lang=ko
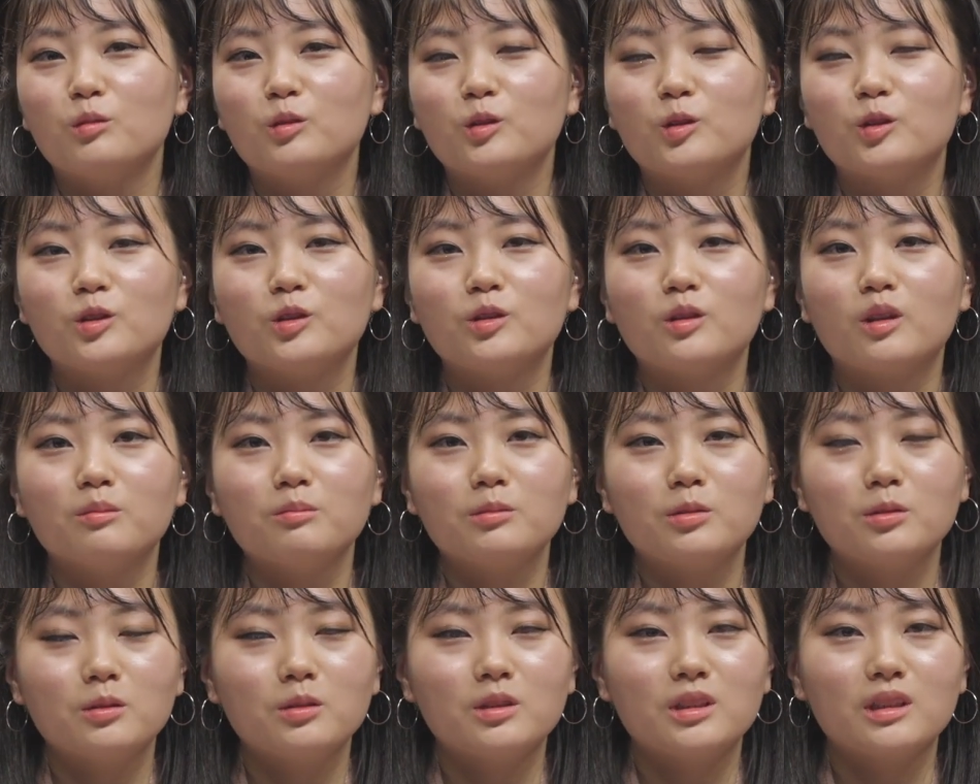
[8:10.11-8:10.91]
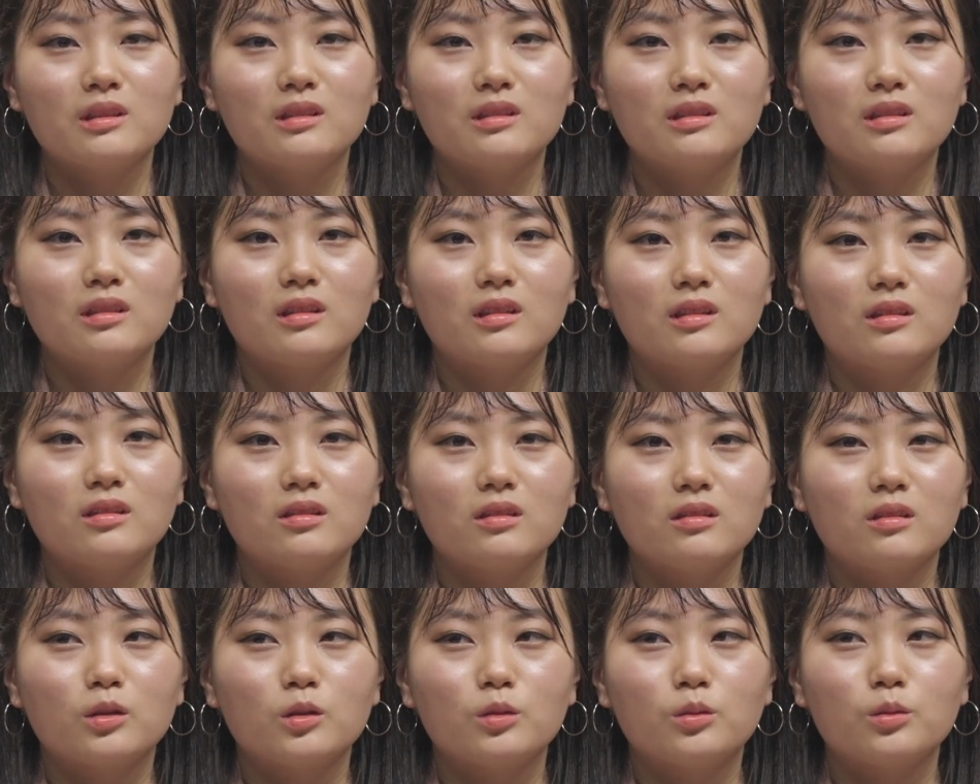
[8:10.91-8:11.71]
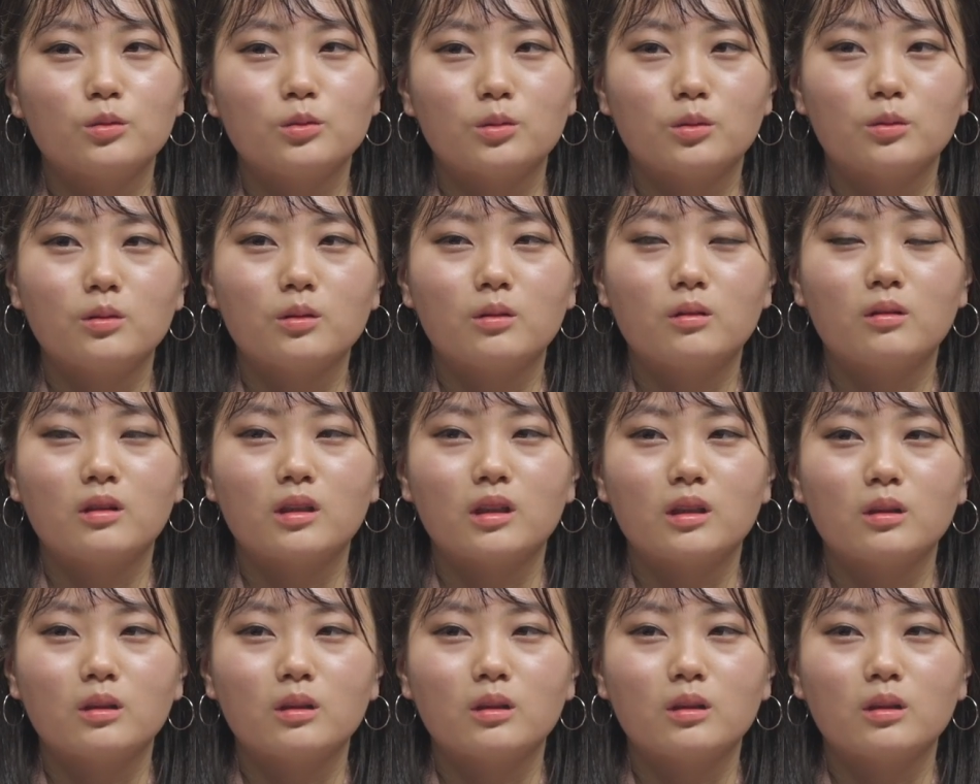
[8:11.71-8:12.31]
뭐 아. 그런 프로젝트 같은 것도 좋을 것